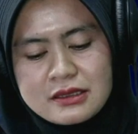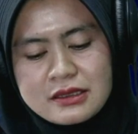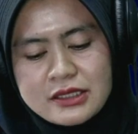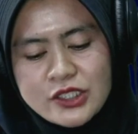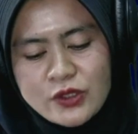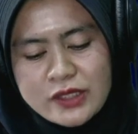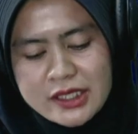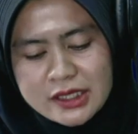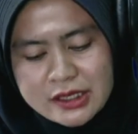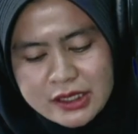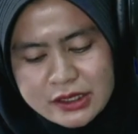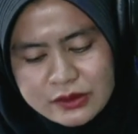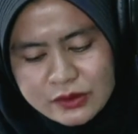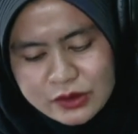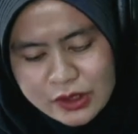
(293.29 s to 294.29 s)
Indonesia
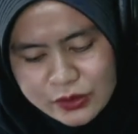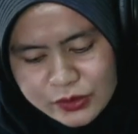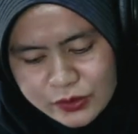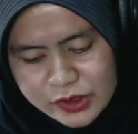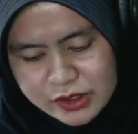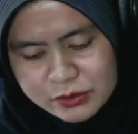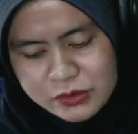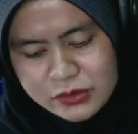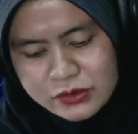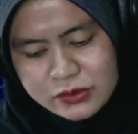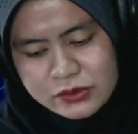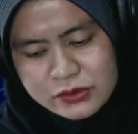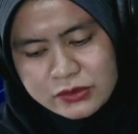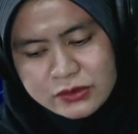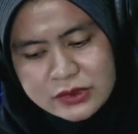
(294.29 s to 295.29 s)
itu tahun
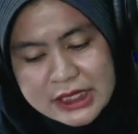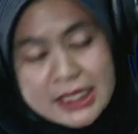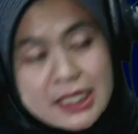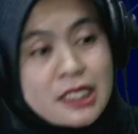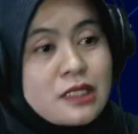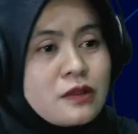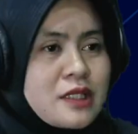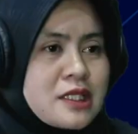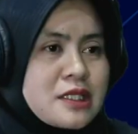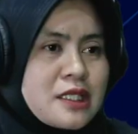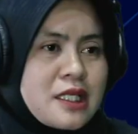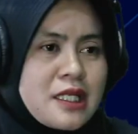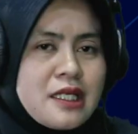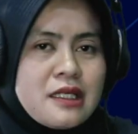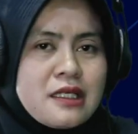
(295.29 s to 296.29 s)
2003 kalau nggak
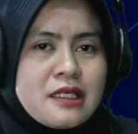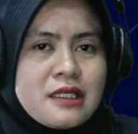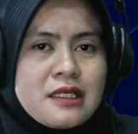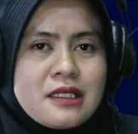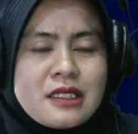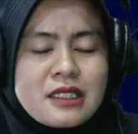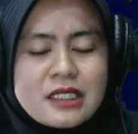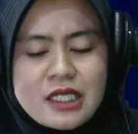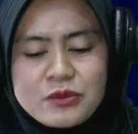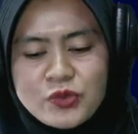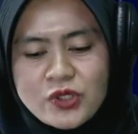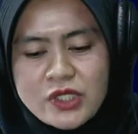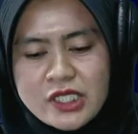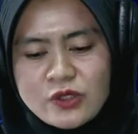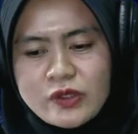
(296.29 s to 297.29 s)
salah dan
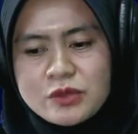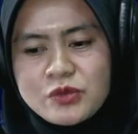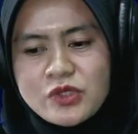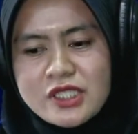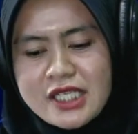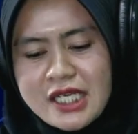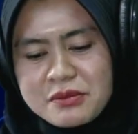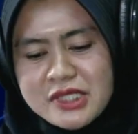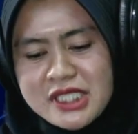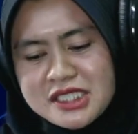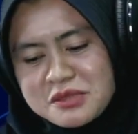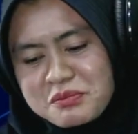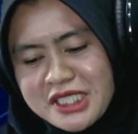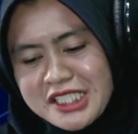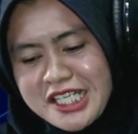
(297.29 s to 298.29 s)
pulang 2006 ya
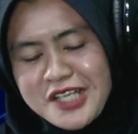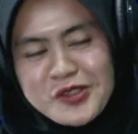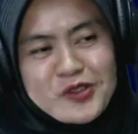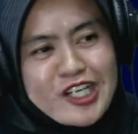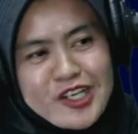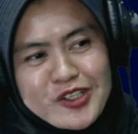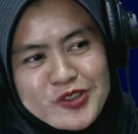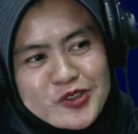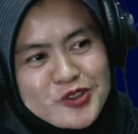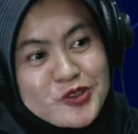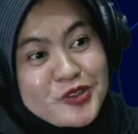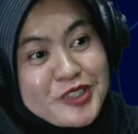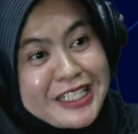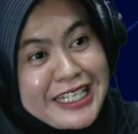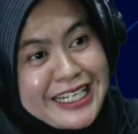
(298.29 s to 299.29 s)
sempat nganggur-nganggur
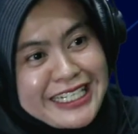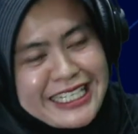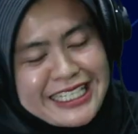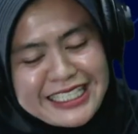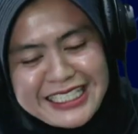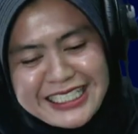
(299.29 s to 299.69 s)
juga dan